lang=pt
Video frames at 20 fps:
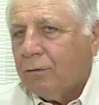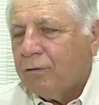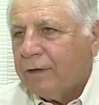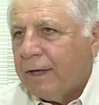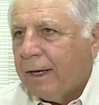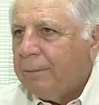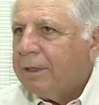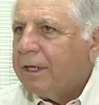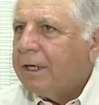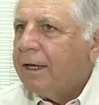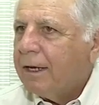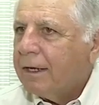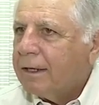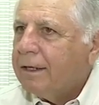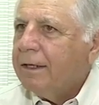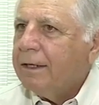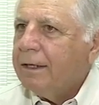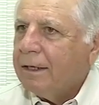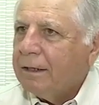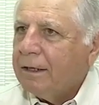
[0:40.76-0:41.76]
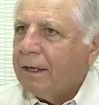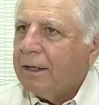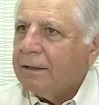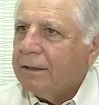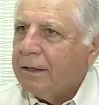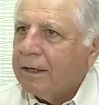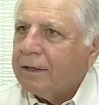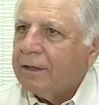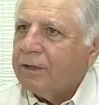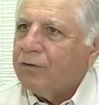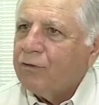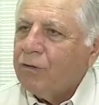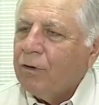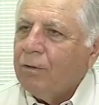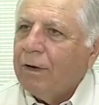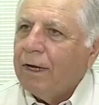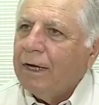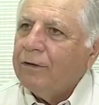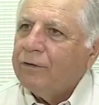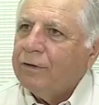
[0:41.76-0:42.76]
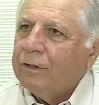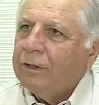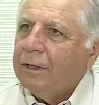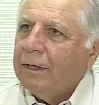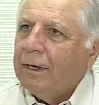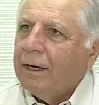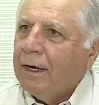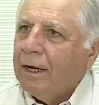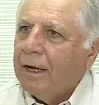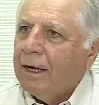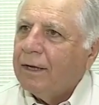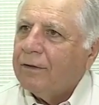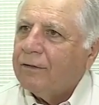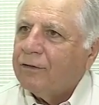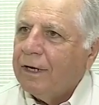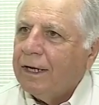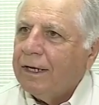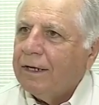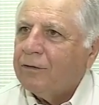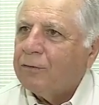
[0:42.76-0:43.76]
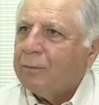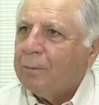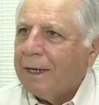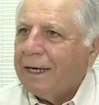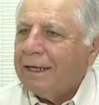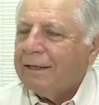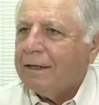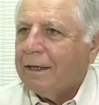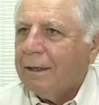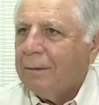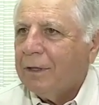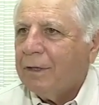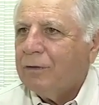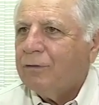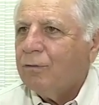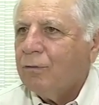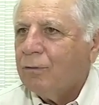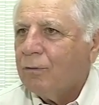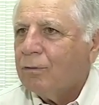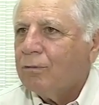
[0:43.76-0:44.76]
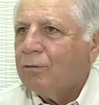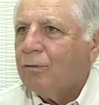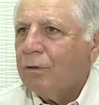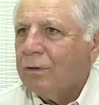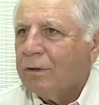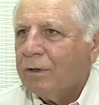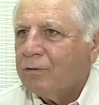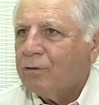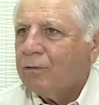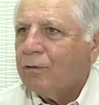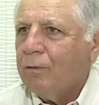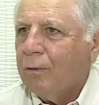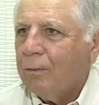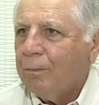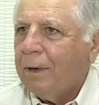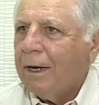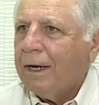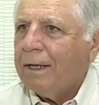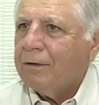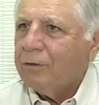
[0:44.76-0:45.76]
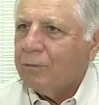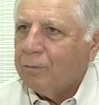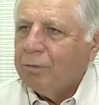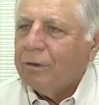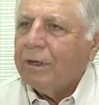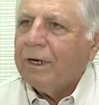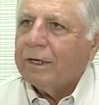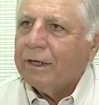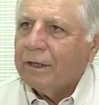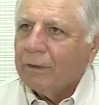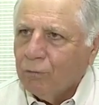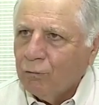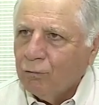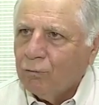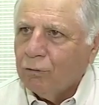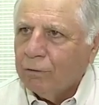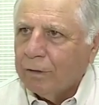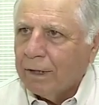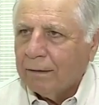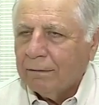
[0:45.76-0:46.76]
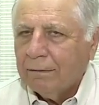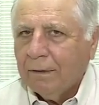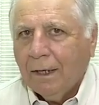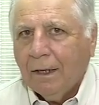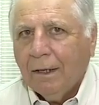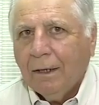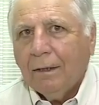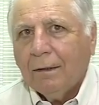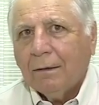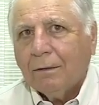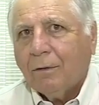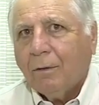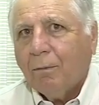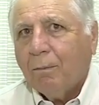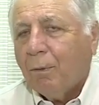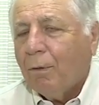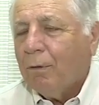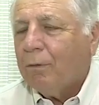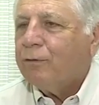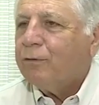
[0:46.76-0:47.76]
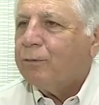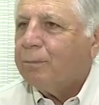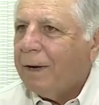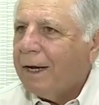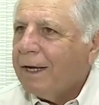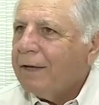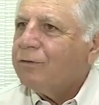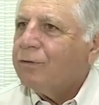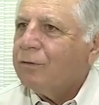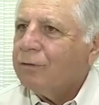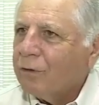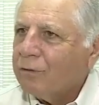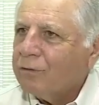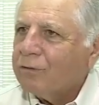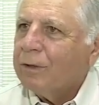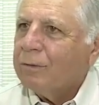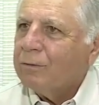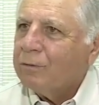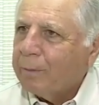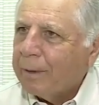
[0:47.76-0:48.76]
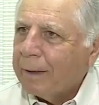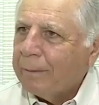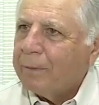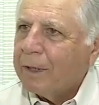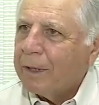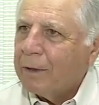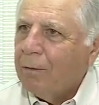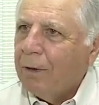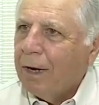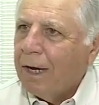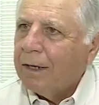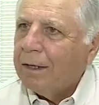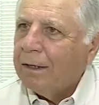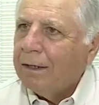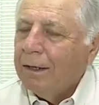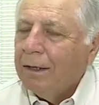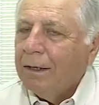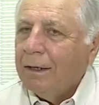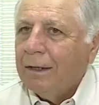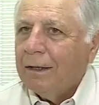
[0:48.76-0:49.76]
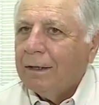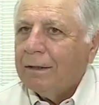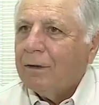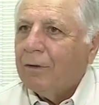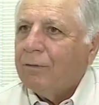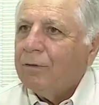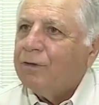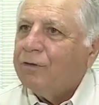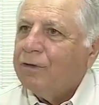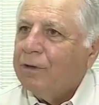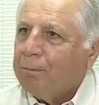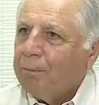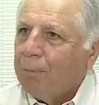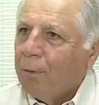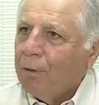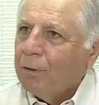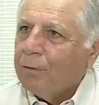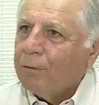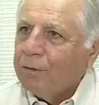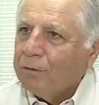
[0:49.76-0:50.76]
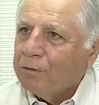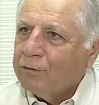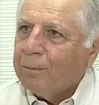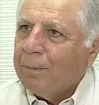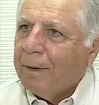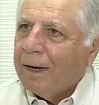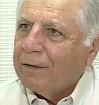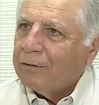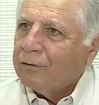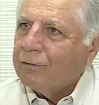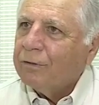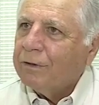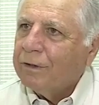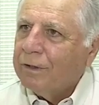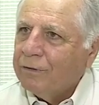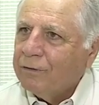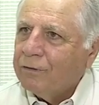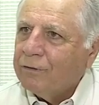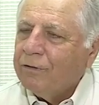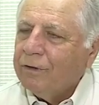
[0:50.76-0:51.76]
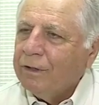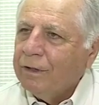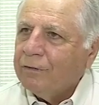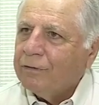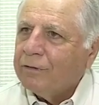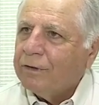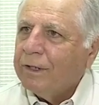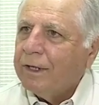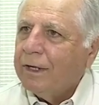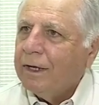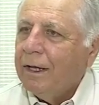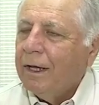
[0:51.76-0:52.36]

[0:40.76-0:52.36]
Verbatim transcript: sabem que aqui na, na, na região oeste as áreas praticamente são todas ocupadas por agricultura. Então pouco espaço nós temos para pecuária. Então esse pouco espaço que existe